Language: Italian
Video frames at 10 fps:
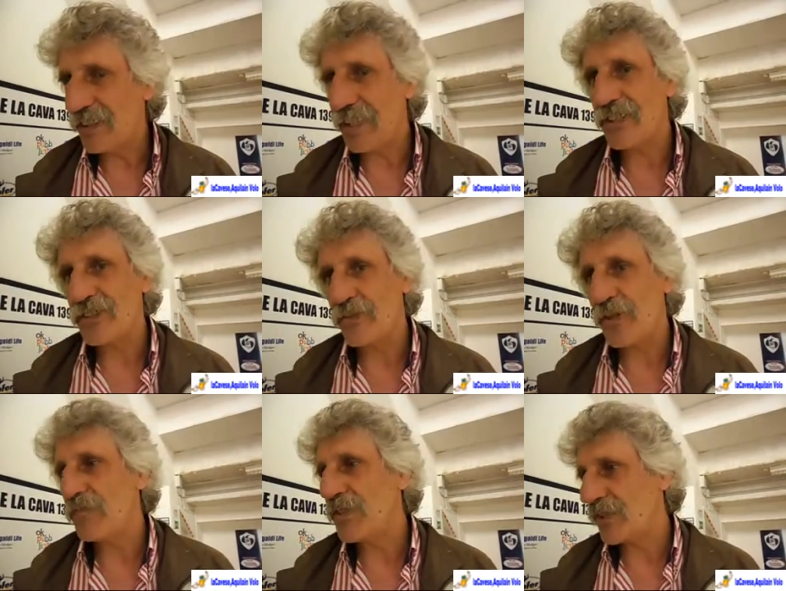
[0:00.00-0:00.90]
adesso
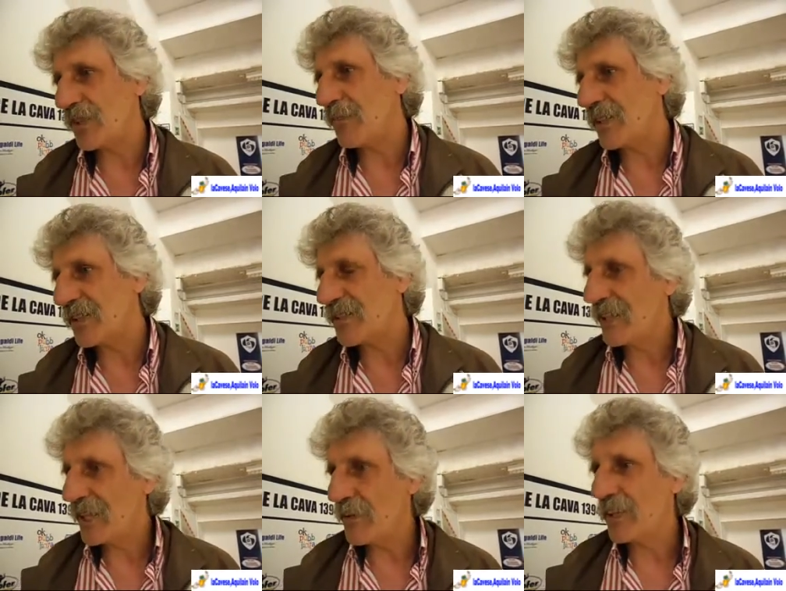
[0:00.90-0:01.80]
bisogna mettersi
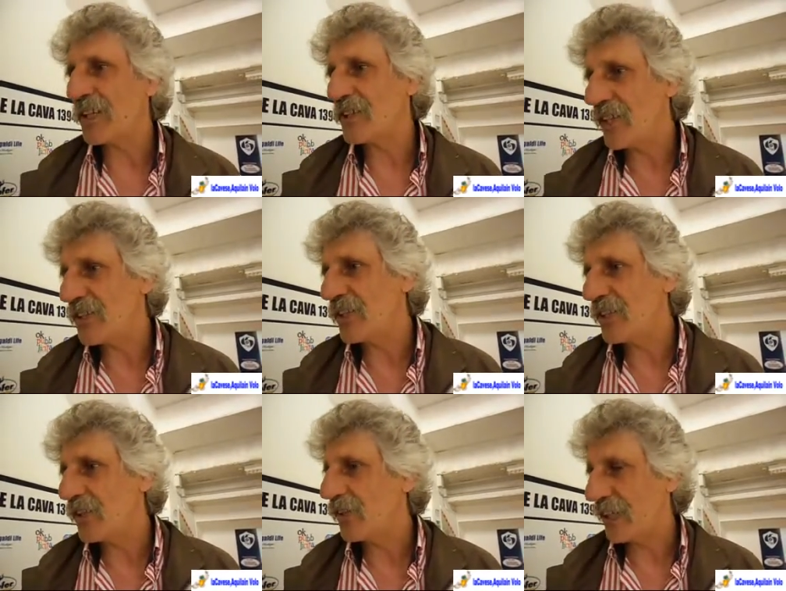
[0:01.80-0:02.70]
nella mente che c'è il
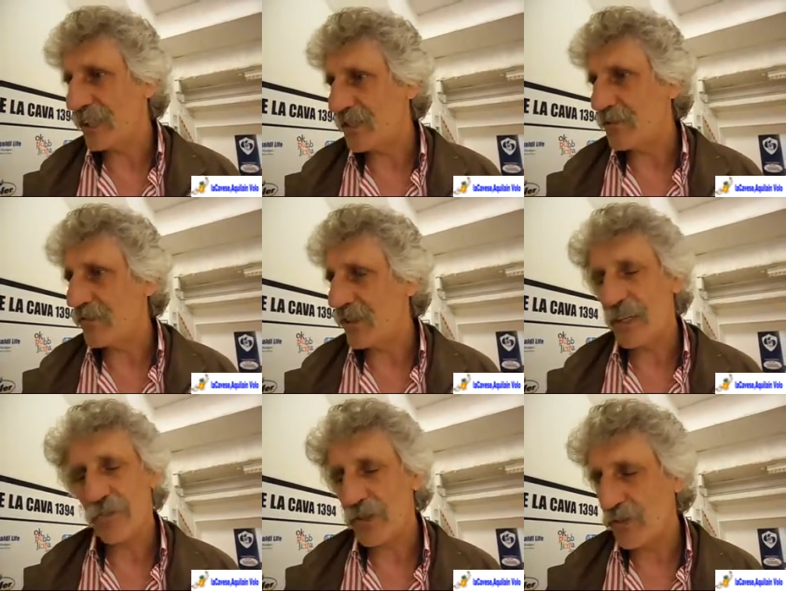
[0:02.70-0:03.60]
Cerignola che è la
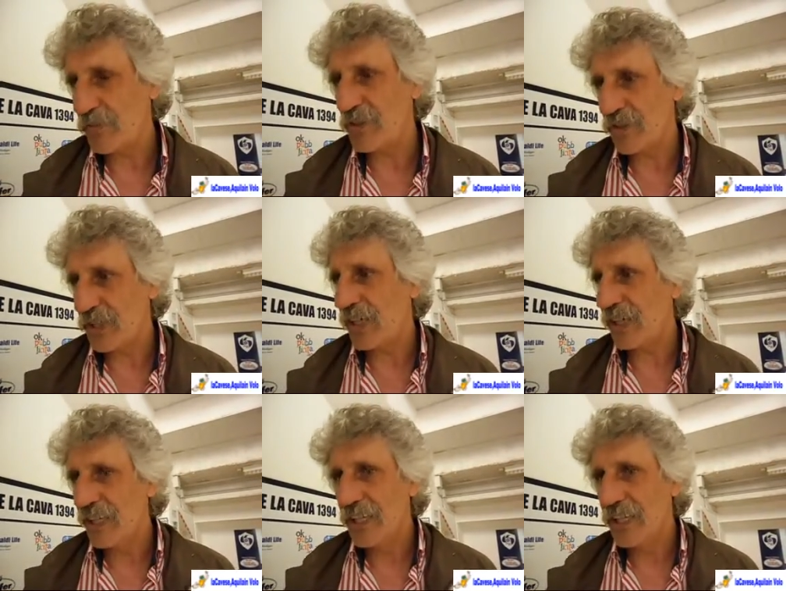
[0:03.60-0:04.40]
semifinale, per cui bisogna